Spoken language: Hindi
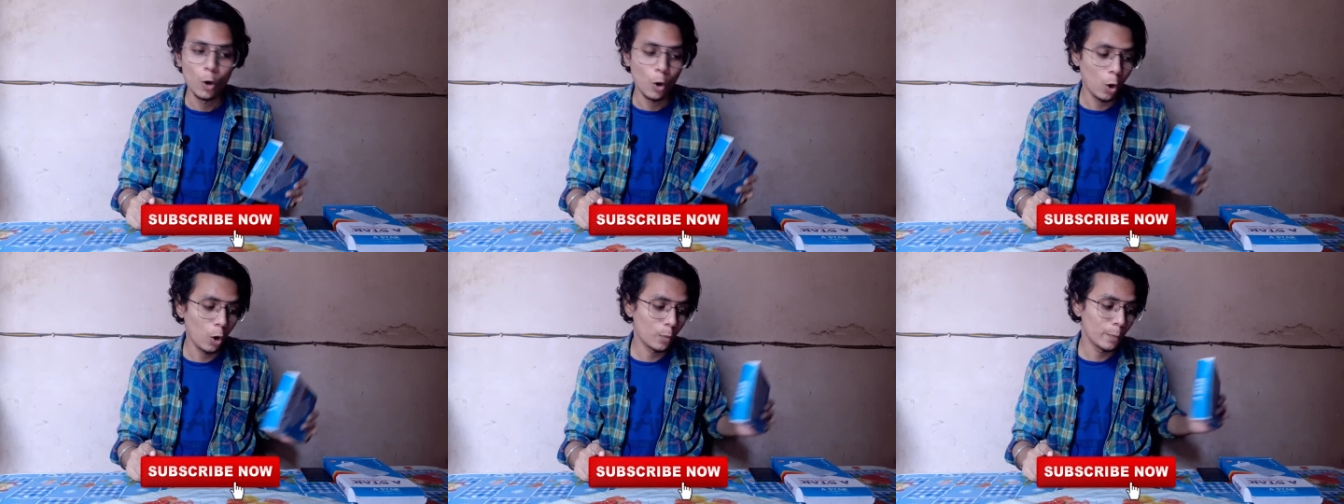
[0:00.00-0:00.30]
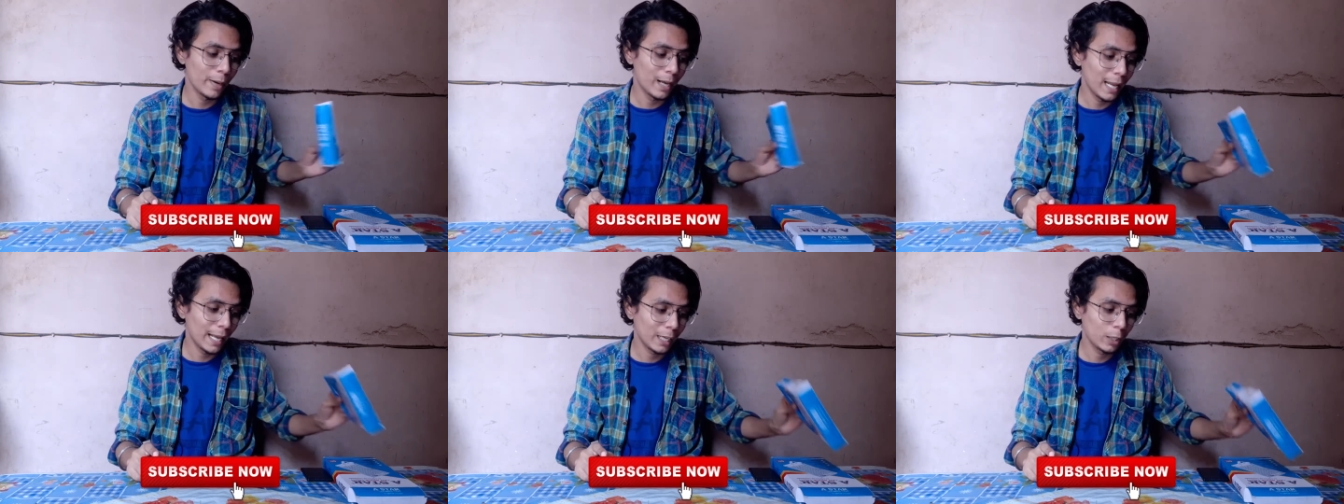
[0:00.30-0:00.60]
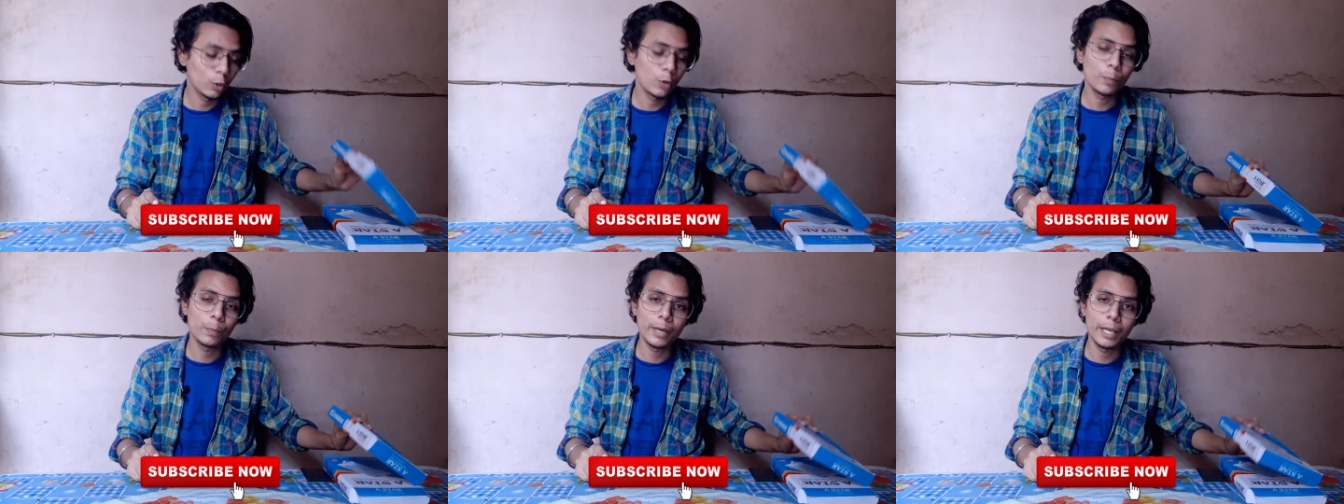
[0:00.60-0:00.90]
और बेल
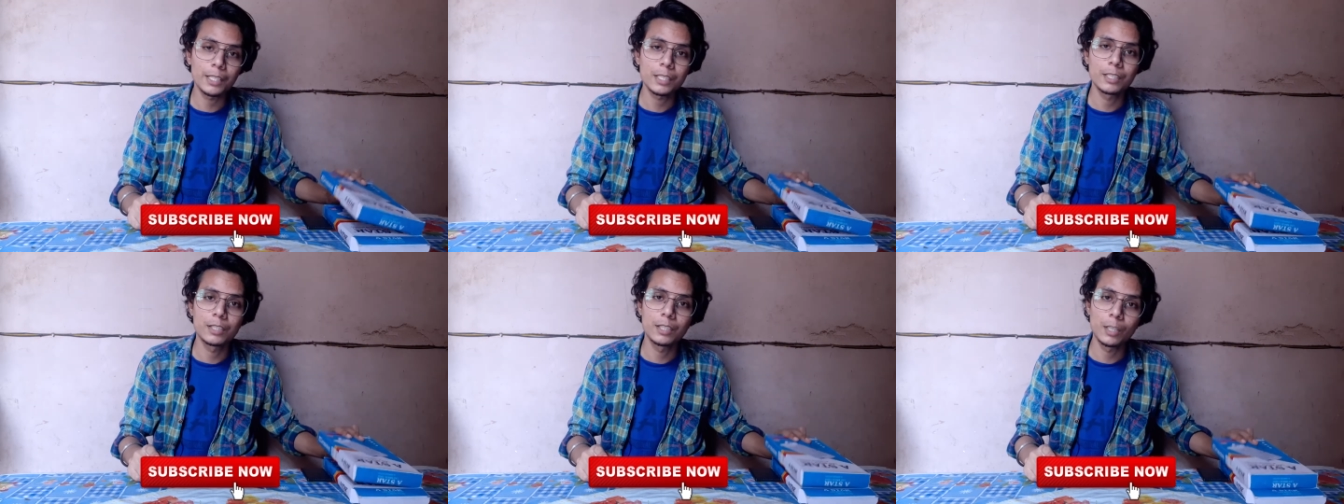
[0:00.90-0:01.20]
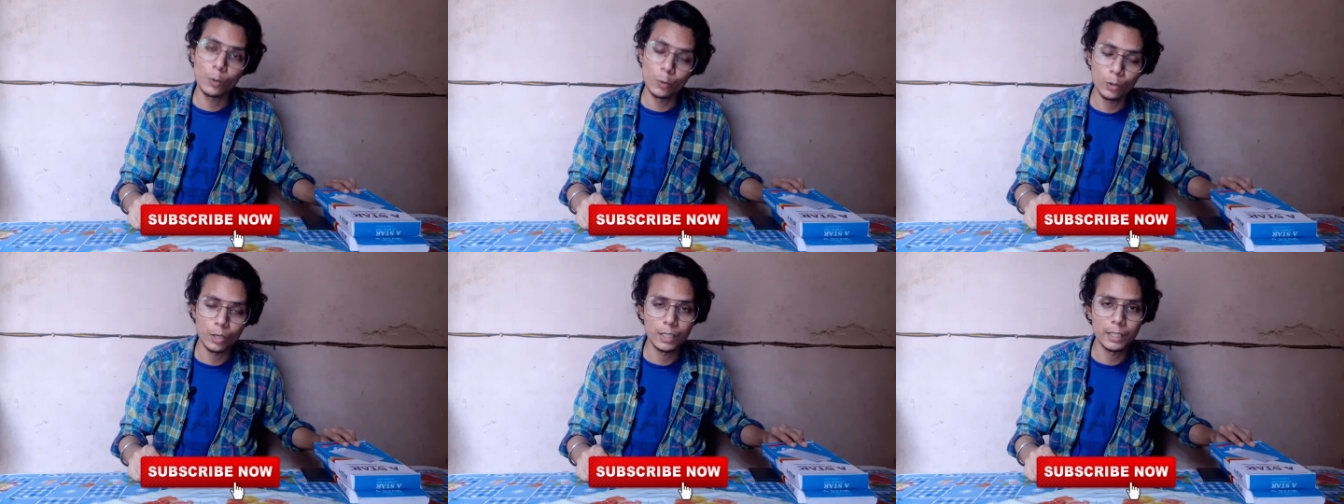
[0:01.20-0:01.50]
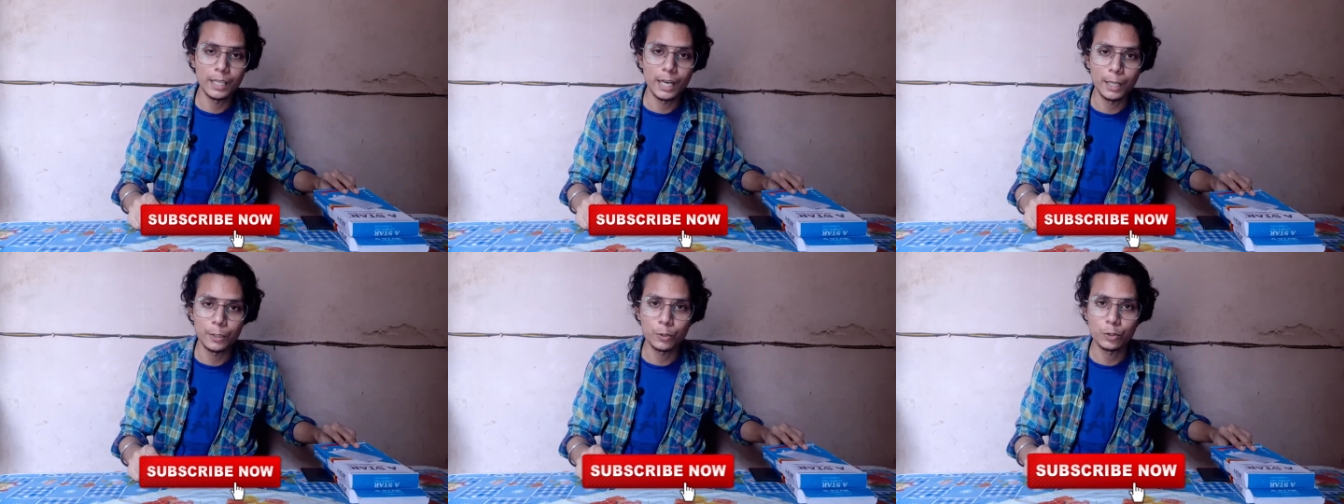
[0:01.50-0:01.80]
आइकन को प्रेस जरूर कर
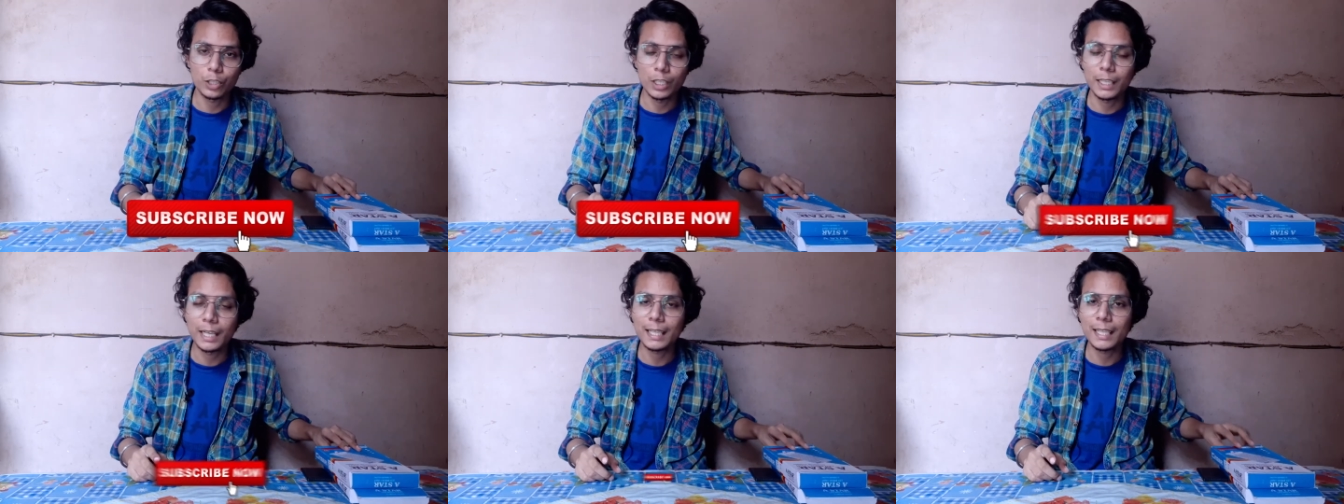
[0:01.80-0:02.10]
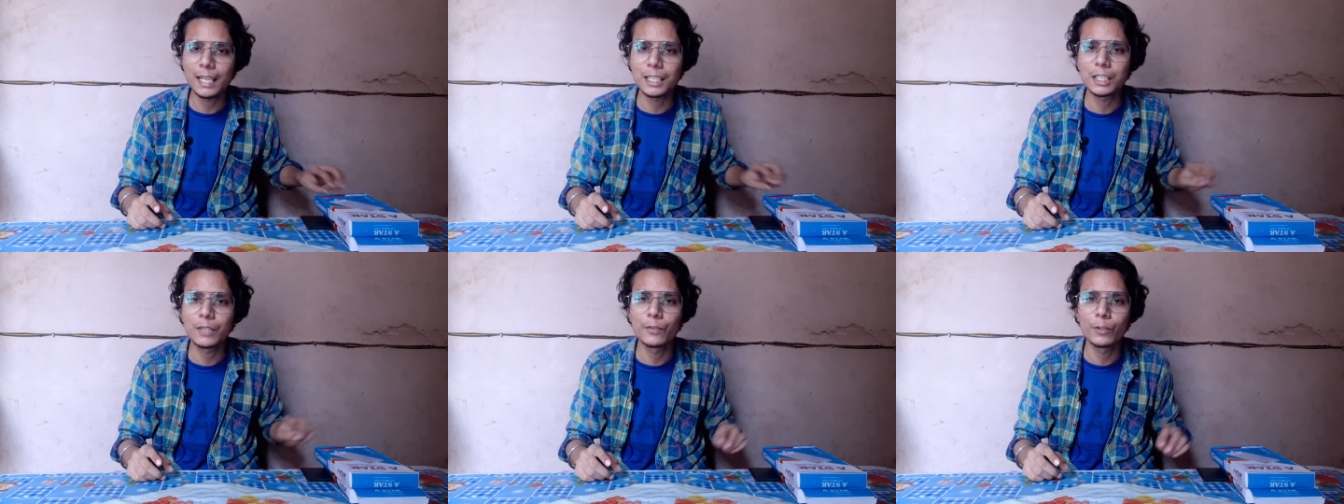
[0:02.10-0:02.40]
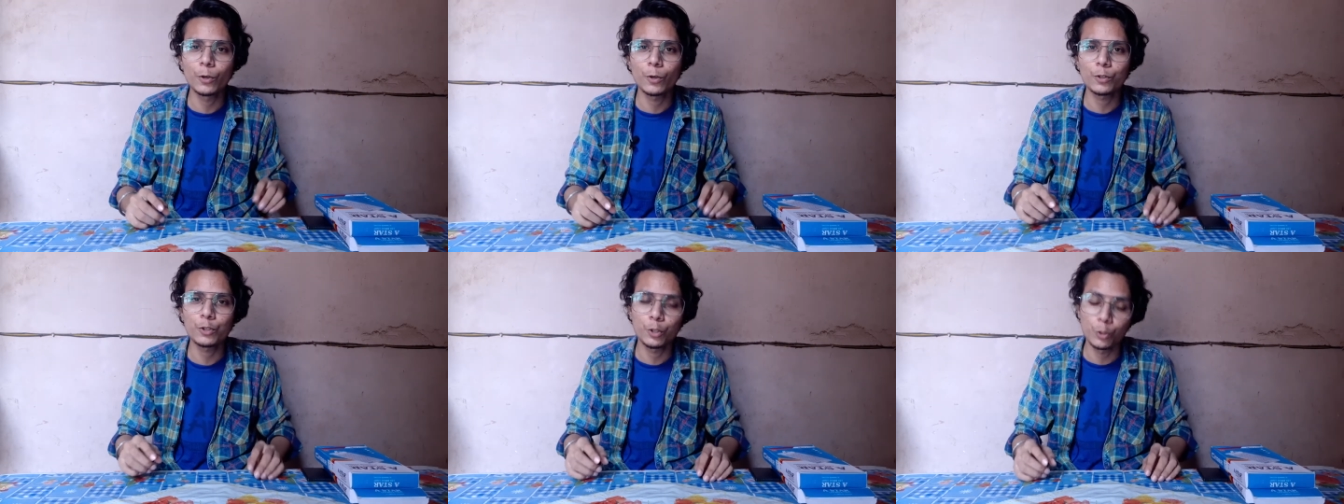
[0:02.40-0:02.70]
देना तो चलिए आज की
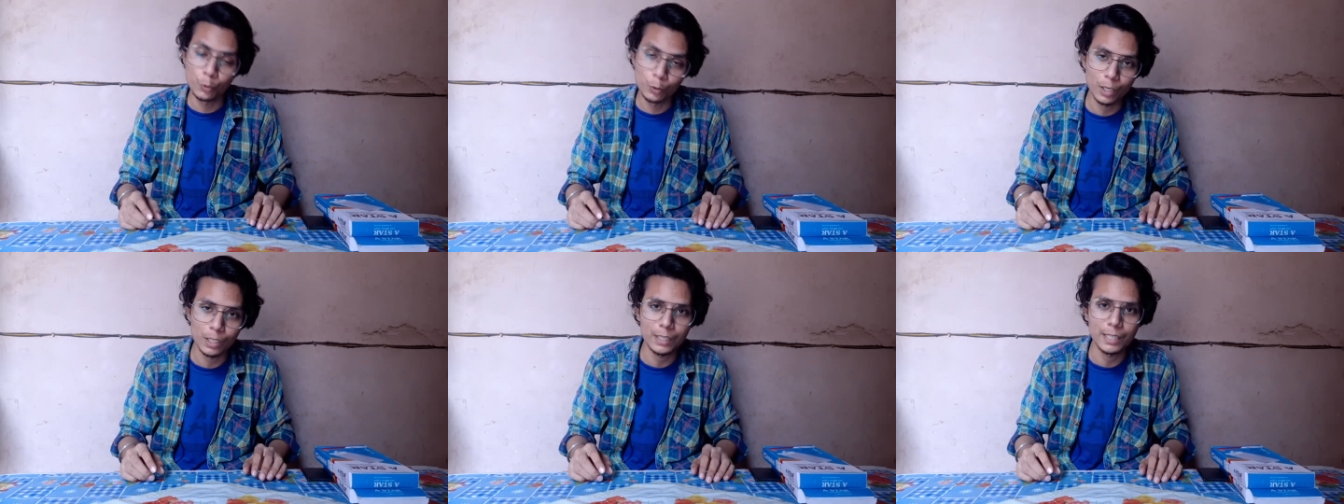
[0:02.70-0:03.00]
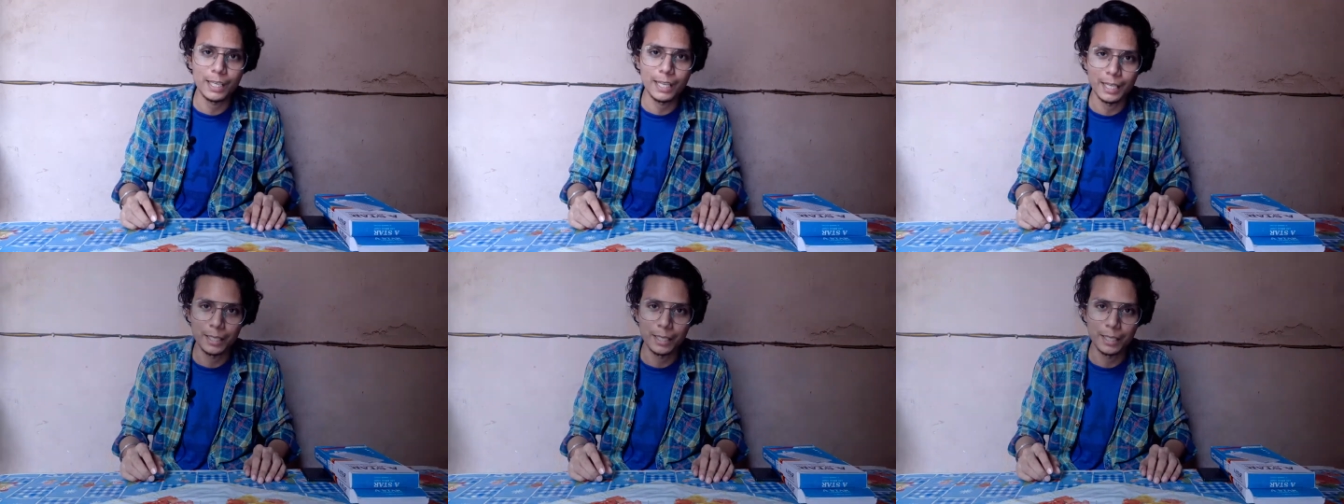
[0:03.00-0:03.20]
वीडियो को शुरू करते